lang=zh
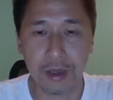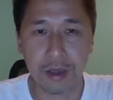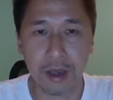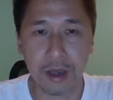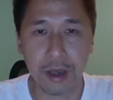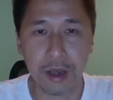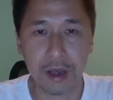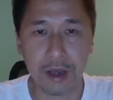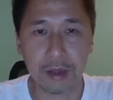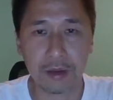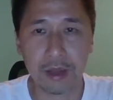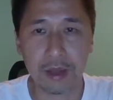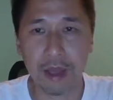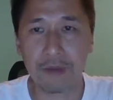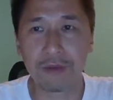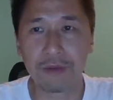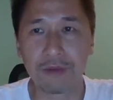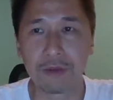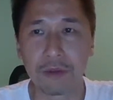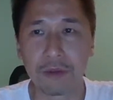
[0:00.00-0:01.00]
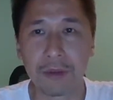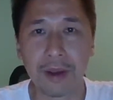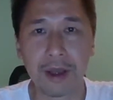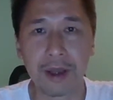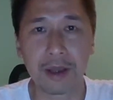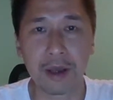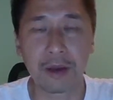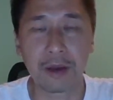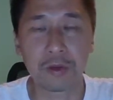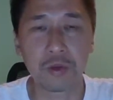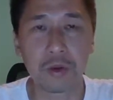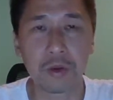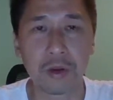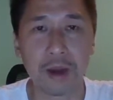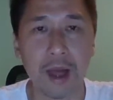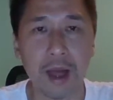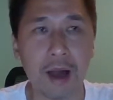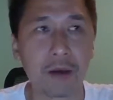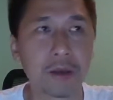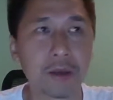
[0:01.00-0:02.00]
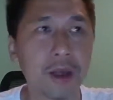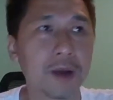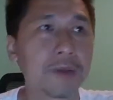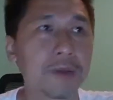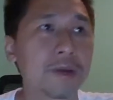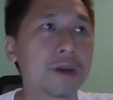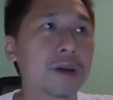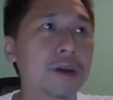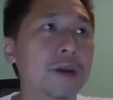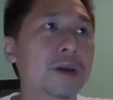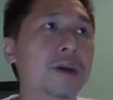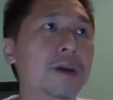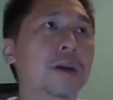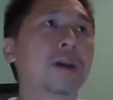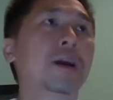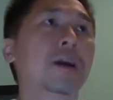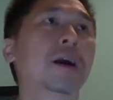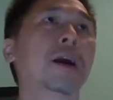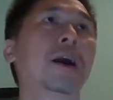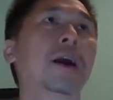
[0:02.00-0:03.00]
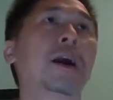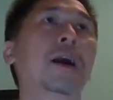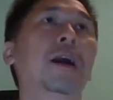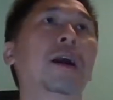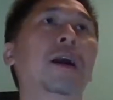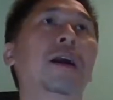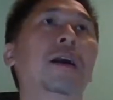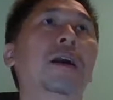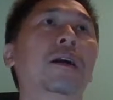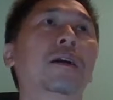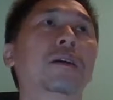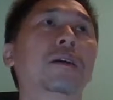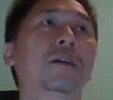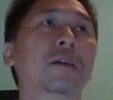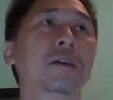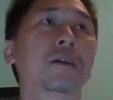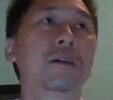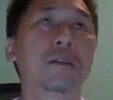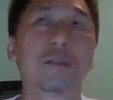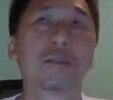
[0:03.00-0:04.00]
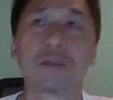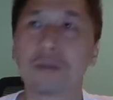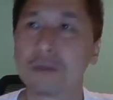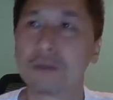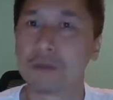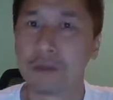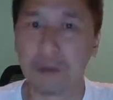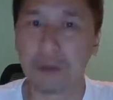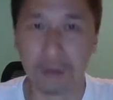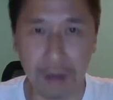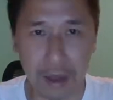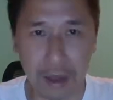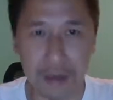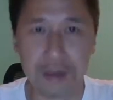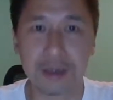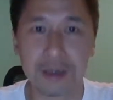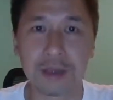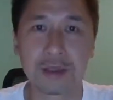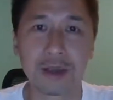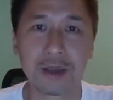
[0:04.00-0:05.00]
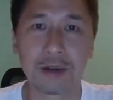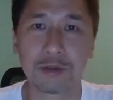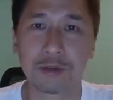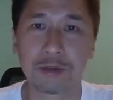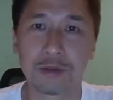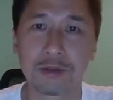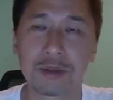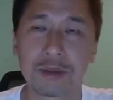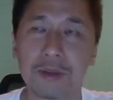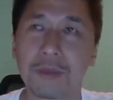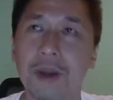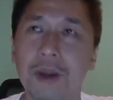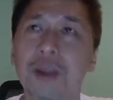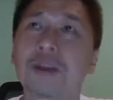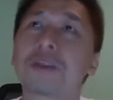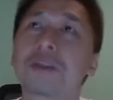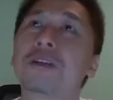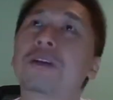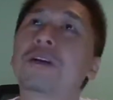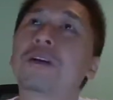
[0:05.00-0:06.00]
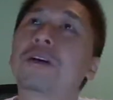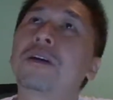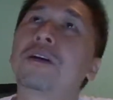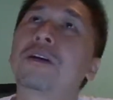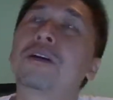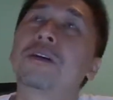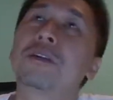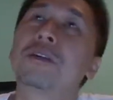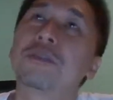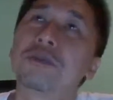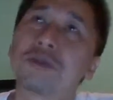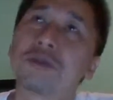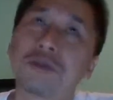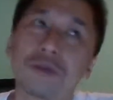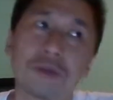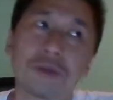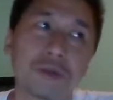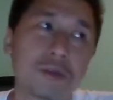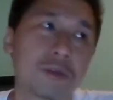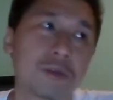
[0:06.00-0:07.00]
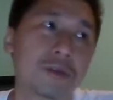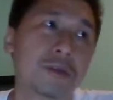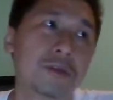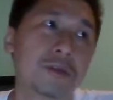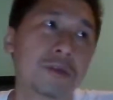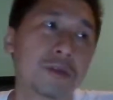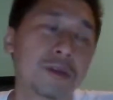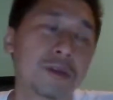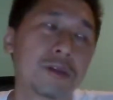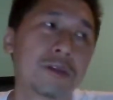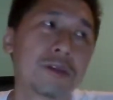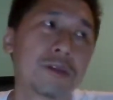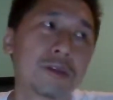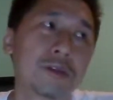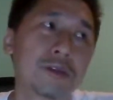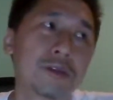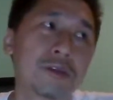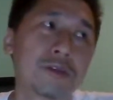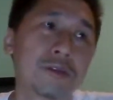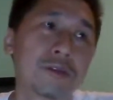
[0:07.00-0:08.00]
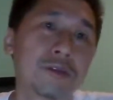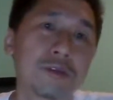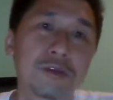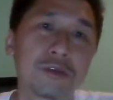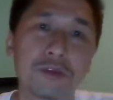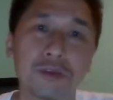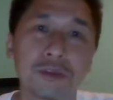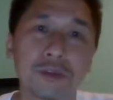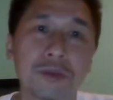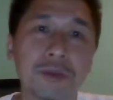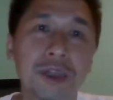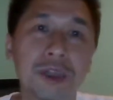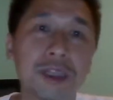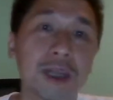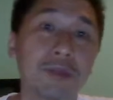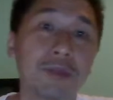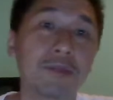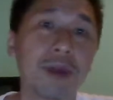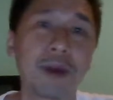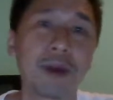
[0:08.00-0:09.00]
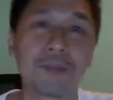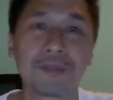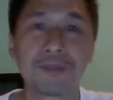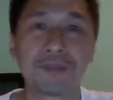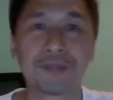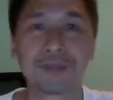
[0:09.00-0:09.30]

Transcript: 呃贪腐啊，坐牢了，呃。我忘记了叫许什么了，许许什么人呢？